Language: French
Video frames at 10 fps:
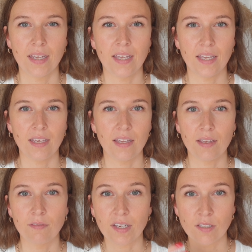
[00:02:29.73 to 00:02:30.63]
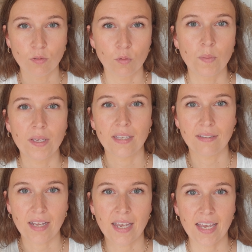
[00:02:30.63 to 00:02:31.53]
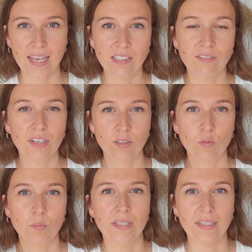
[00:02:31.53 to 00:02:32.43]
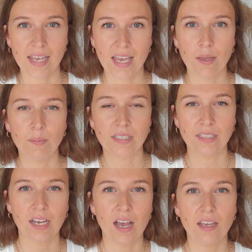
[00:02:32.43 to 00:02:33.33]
et version B taille S, version B taille M, etc.